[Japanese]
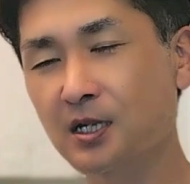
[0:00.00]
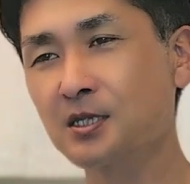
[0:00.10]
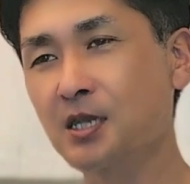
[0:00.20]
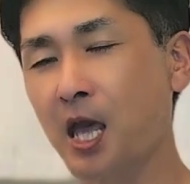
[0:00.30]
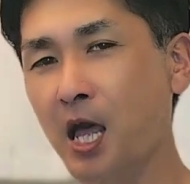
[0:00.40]
ら
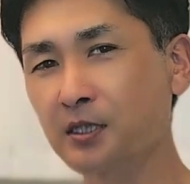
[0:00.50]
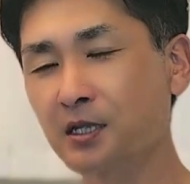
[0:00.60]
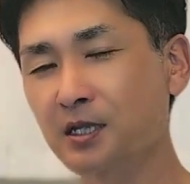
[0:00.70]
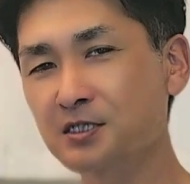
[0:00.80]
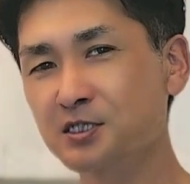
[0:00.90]
に
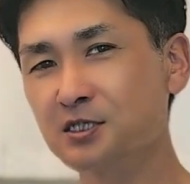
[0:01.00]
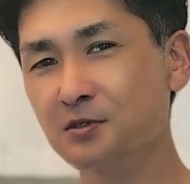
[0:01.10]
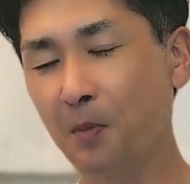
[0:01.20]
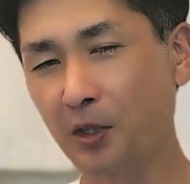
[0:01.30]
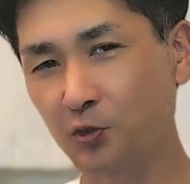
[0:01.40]
新し
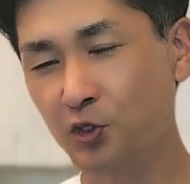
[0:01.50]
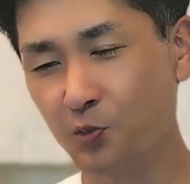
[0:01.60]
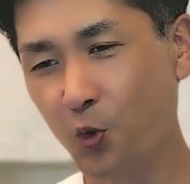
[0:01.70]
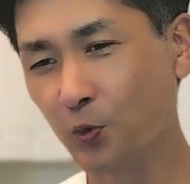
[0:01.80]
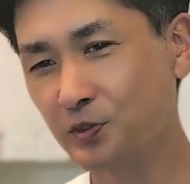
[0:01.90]
い間取り
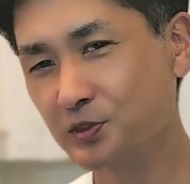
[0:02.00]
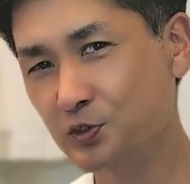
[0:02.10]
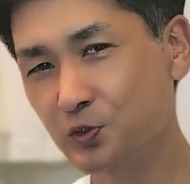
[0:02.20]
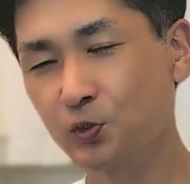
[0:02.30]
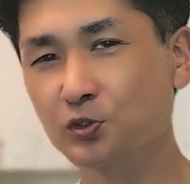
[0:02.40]
も
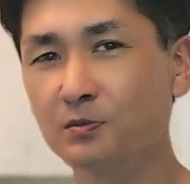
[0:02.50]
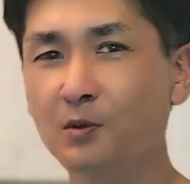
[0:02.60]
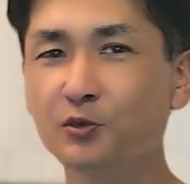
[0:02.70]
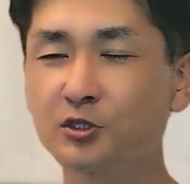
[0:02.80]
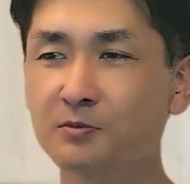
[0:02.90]
作ろうと今
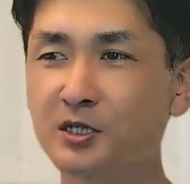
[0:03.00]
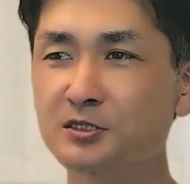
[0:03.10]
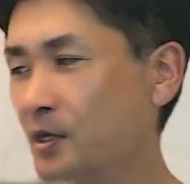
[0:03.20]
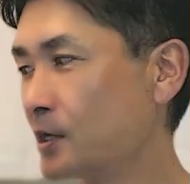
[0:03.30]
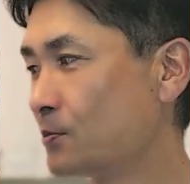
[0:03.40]
思ってま
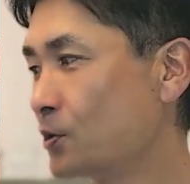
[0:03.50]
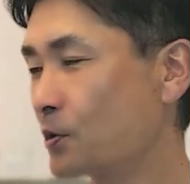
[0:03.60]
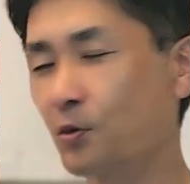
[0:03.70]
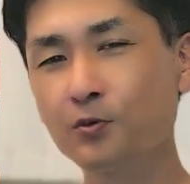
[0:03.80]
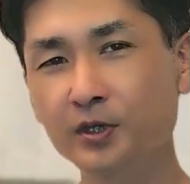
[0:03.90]
すもう
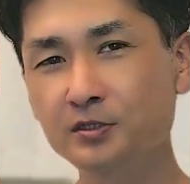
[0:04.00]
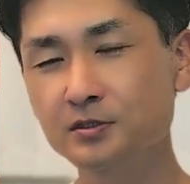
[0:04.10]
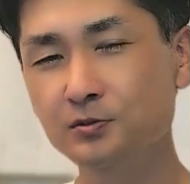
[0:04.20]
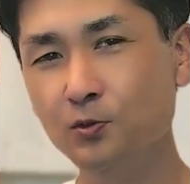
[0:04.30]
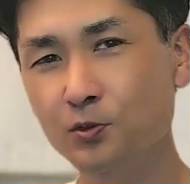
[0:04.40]
今
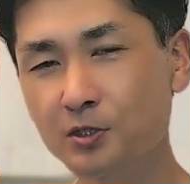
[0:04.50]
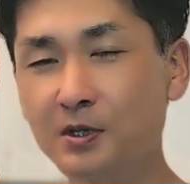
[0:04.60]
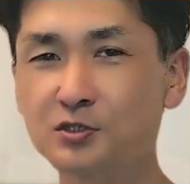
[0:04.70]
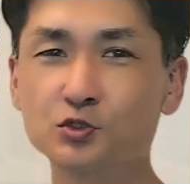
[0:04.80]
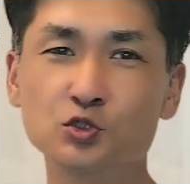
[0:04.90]
月残り
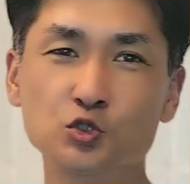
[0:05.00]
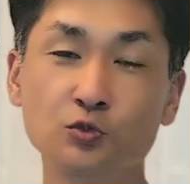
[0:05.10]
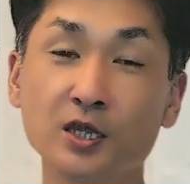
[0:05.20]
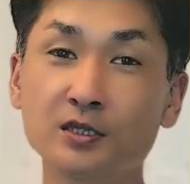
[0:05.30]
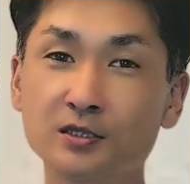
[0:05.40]
は出
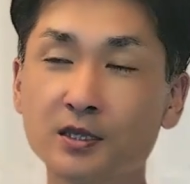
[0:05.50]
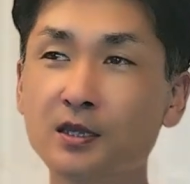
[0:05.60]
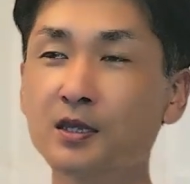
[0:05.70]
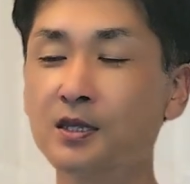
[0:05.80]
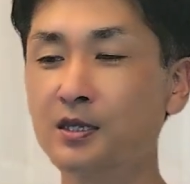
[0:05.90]
張ないん
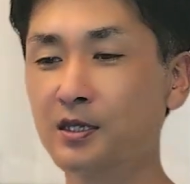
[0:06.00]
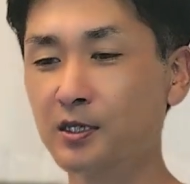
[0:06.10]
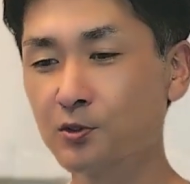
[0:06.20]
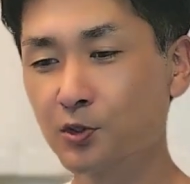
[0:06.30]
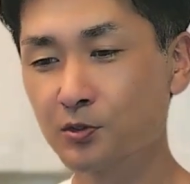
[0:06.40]
で
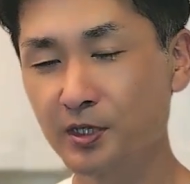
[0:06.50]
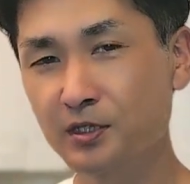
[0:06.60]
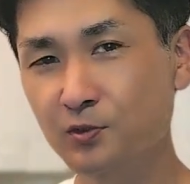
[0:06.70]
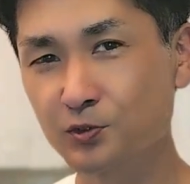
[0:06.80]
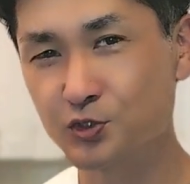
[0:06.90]
いろいろ
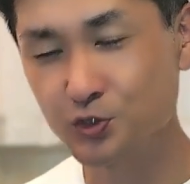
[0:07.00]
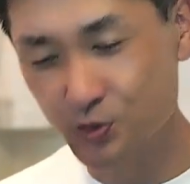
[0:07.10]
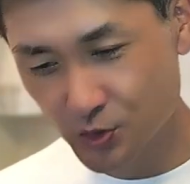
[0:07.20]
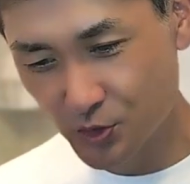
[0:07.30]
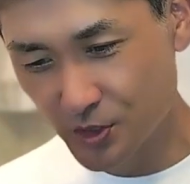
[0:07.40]
ねこう
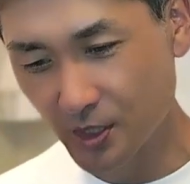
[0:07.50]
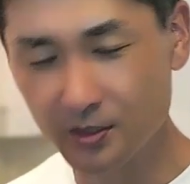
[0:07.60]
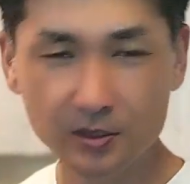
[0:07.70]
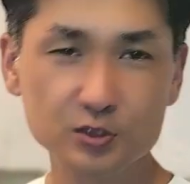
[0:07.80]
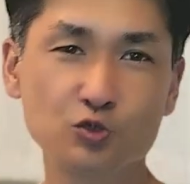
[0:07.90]
集中して
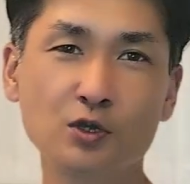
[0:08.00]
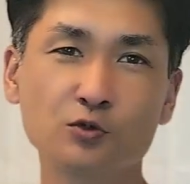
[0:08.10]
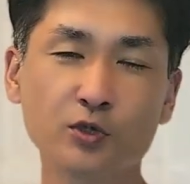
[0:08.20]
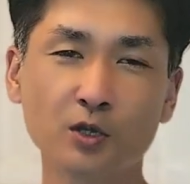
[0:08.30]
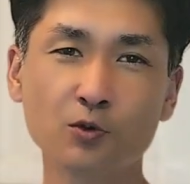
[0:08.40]

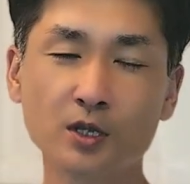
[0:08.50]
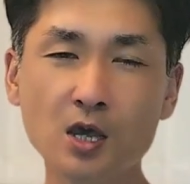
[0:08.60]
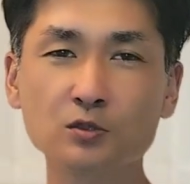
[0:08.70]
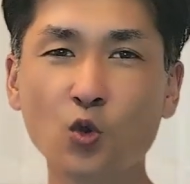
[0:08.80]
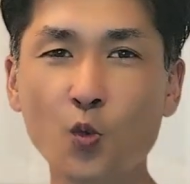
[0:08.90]
デスクワークをやろうか
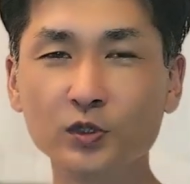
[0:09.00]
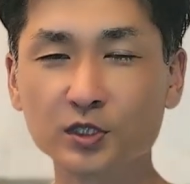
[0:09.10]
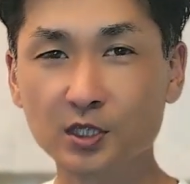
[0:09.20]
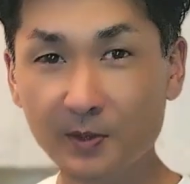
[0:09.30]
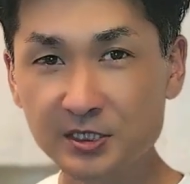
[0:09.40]
なと
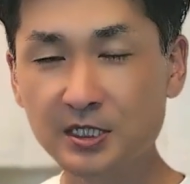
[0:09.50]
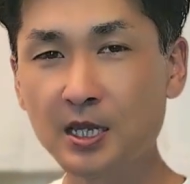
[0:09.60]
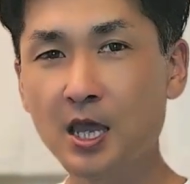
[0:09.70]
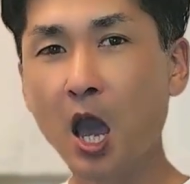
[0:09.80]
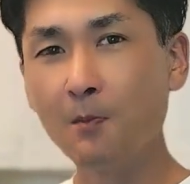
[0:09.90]
思ってます
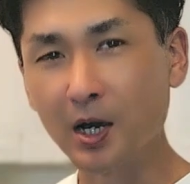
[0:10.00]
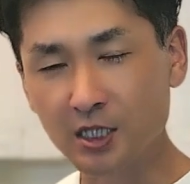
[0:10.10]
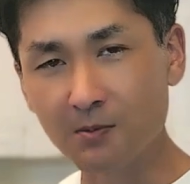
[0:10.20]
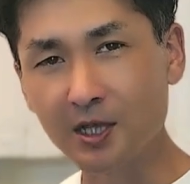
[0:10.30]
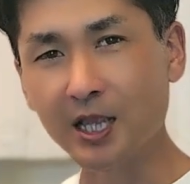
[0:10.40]
ま
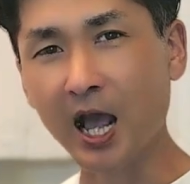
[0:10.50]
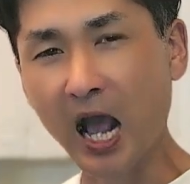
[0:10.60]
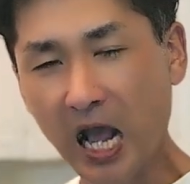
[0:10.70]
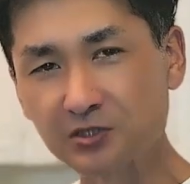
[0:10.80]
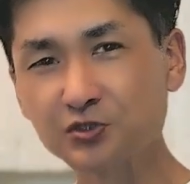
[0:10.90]
だまだ
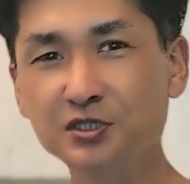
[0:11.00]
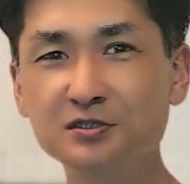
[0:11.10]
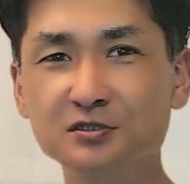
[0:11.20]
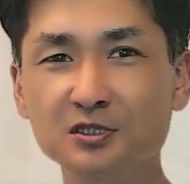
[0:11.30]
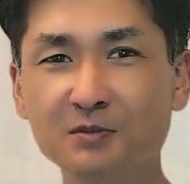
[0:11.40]
暑い日
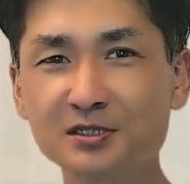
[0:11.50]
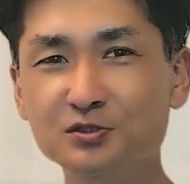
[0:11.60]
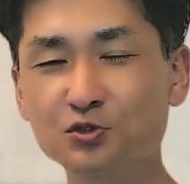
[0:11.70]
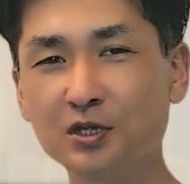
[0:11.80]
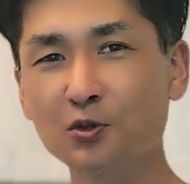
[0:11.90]
続きま
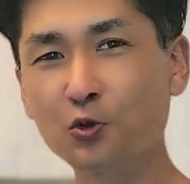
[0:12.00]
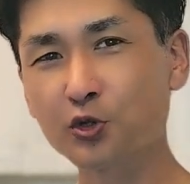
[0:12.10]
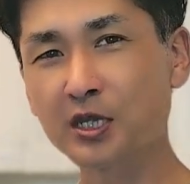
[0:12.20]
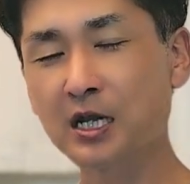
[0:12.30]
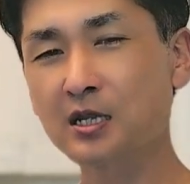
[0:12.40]
すというかこ
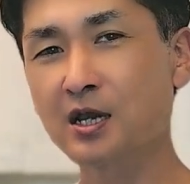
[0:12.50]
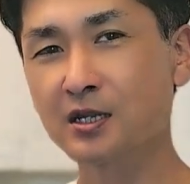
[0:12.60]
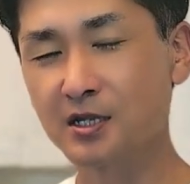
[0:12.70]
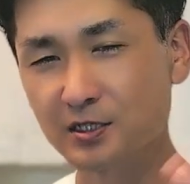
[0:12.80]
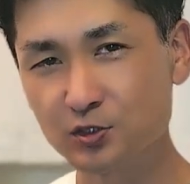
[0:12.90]
れからが
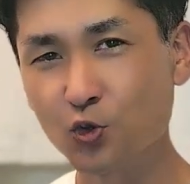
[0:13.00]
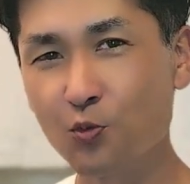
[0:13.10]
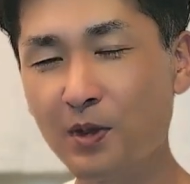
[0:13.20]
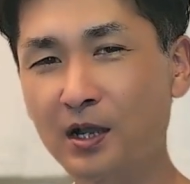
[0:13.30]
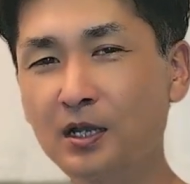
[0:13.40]
夏
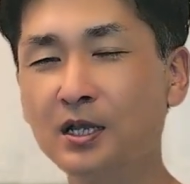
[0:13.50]
本番